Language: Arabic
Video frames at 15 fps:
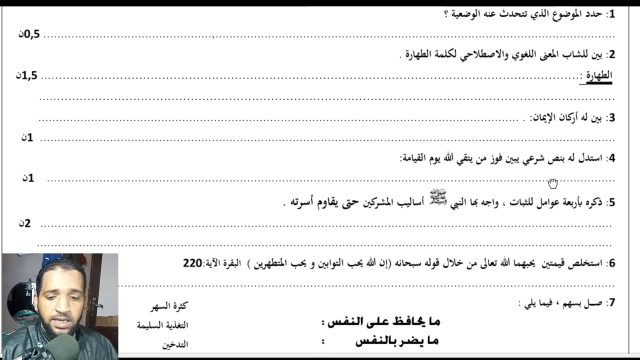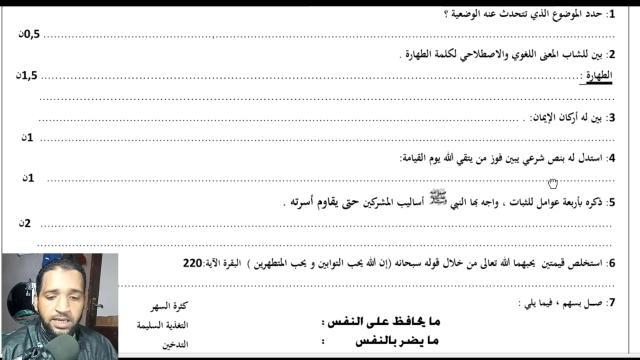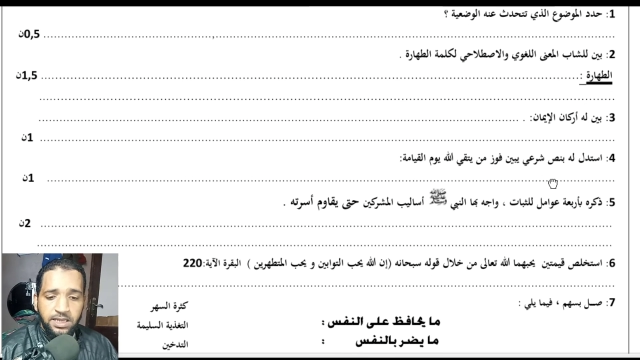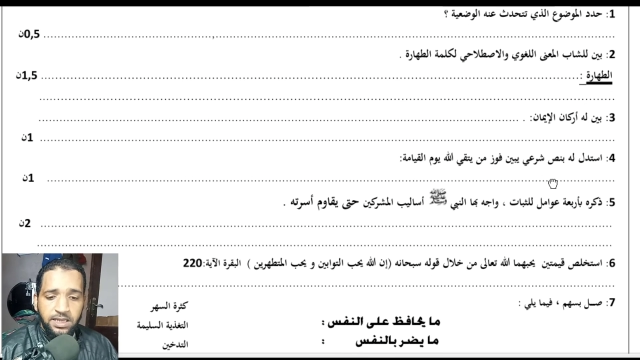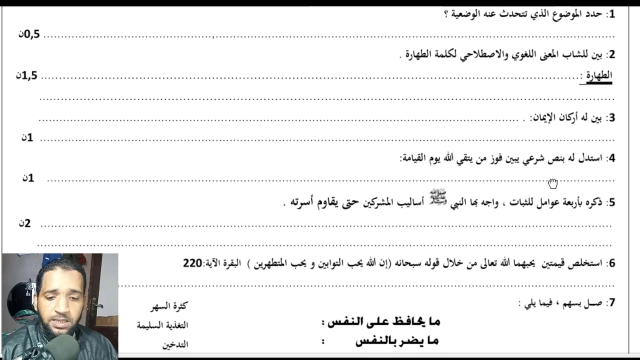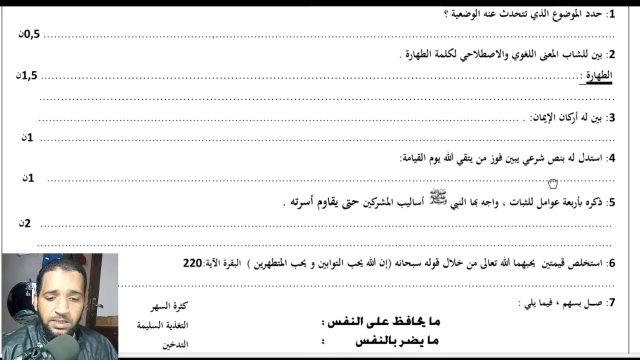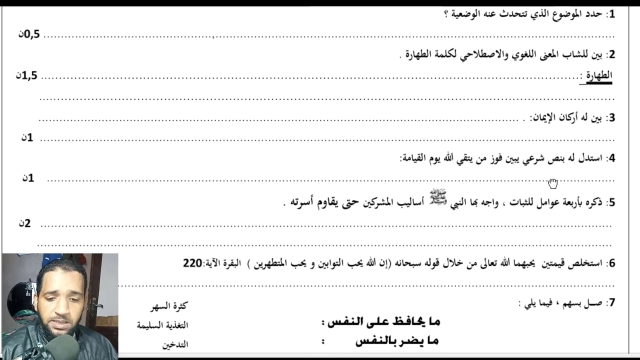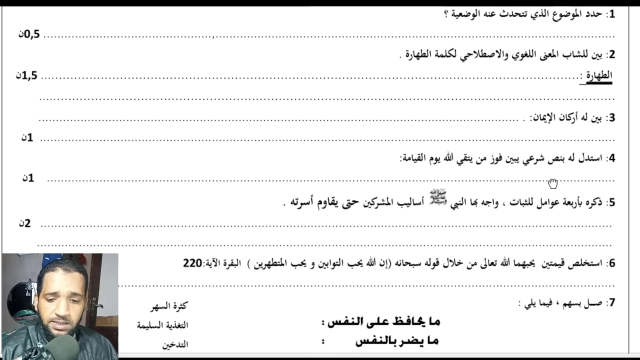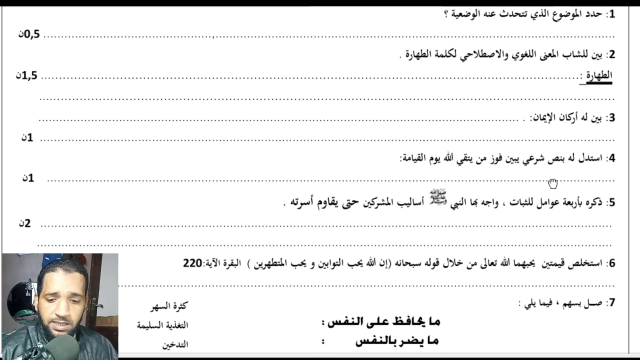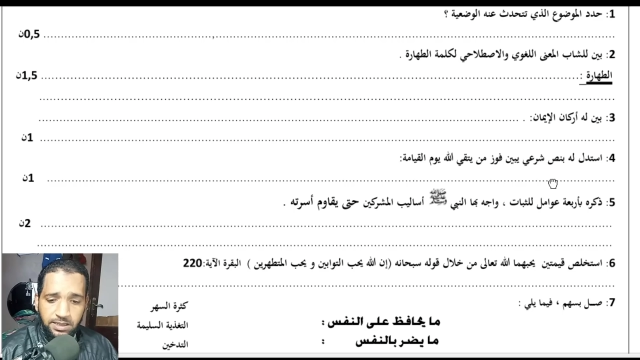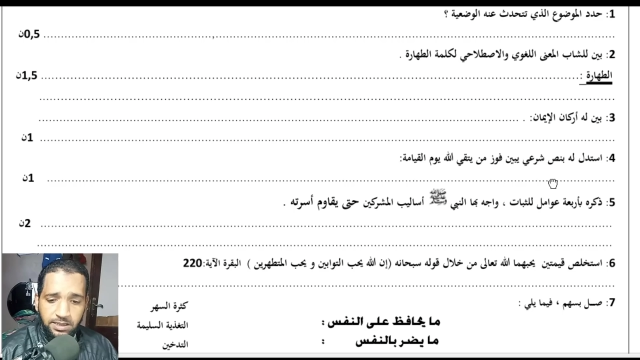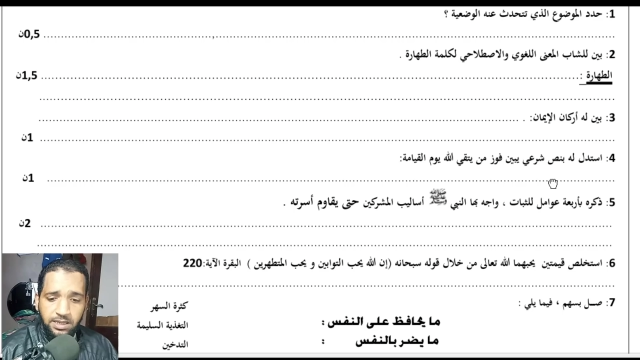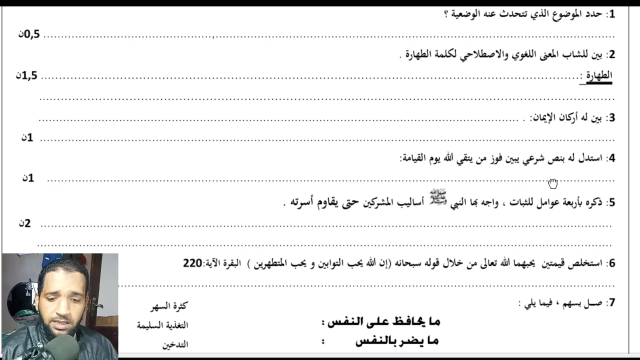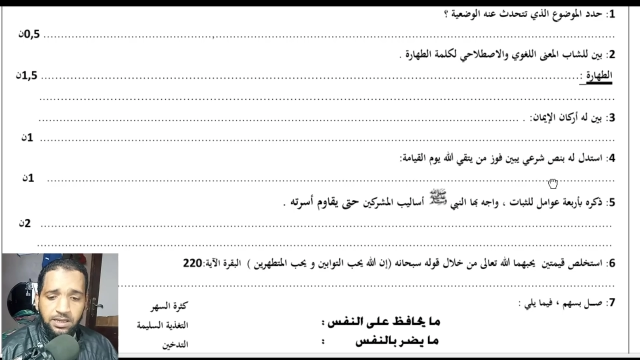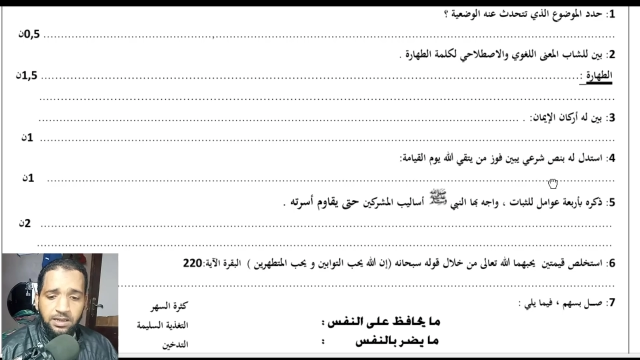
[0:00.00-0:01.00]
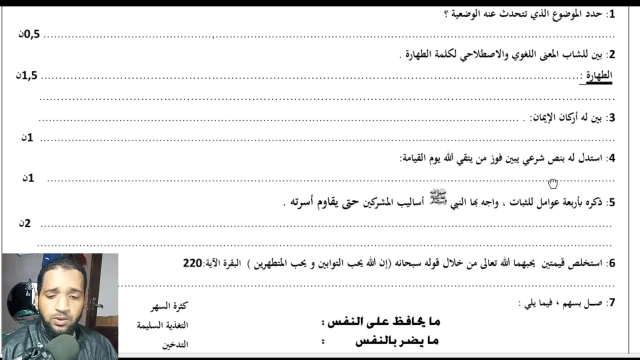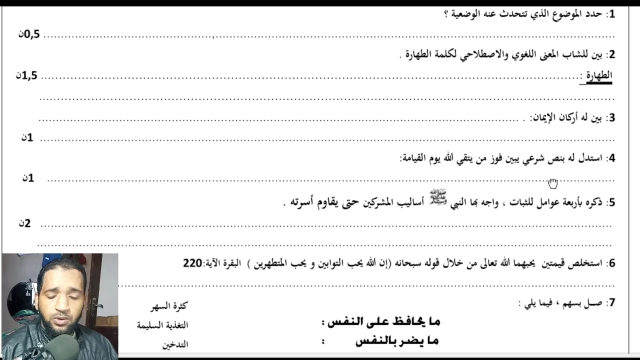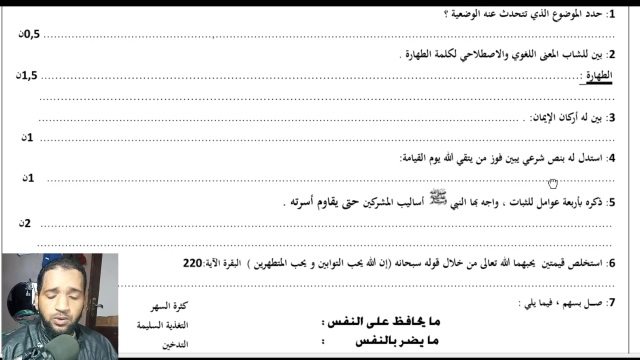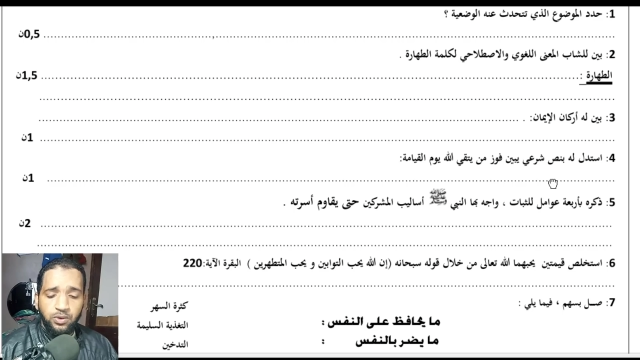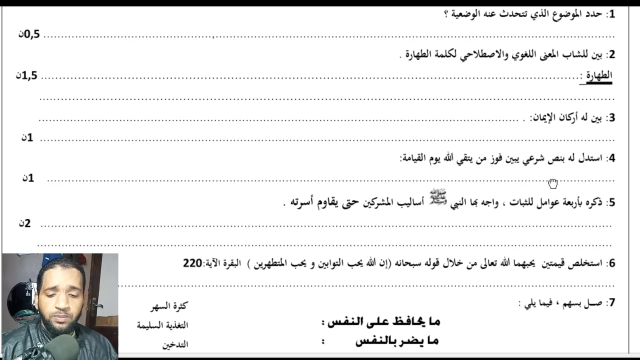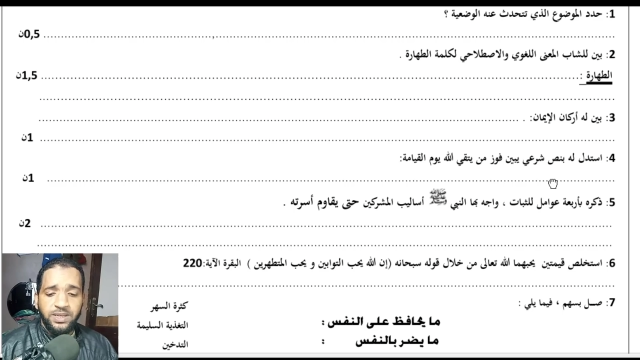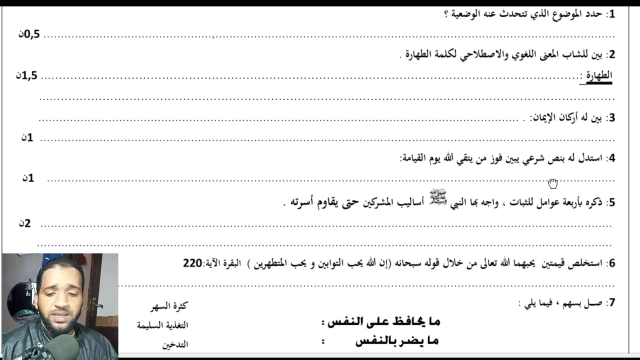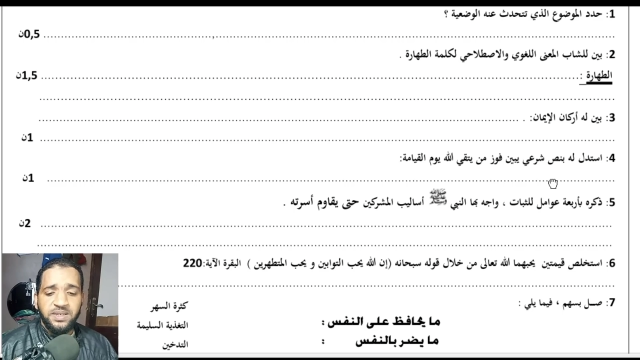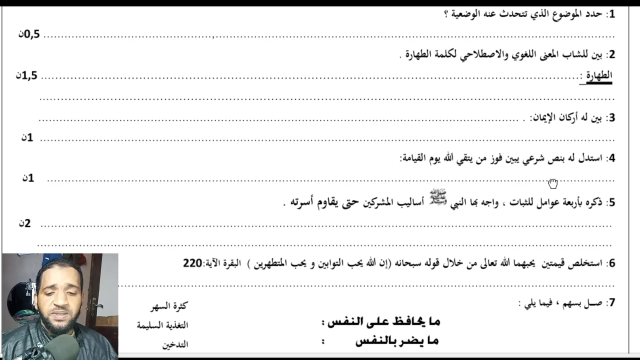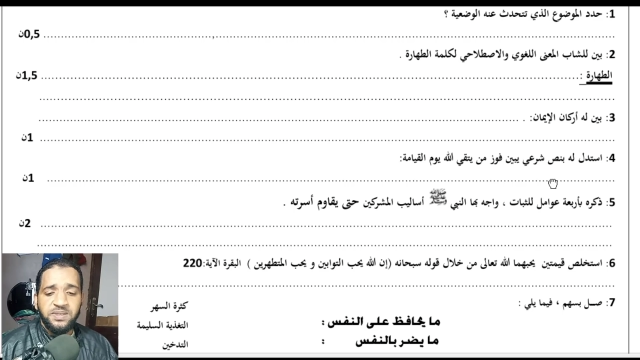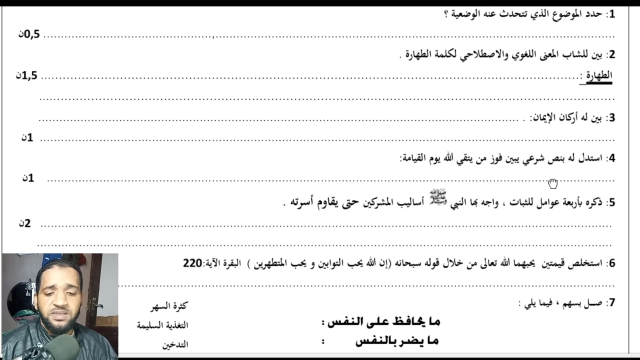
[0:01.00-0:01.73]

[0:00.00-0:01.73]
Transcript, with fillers: استدله بنص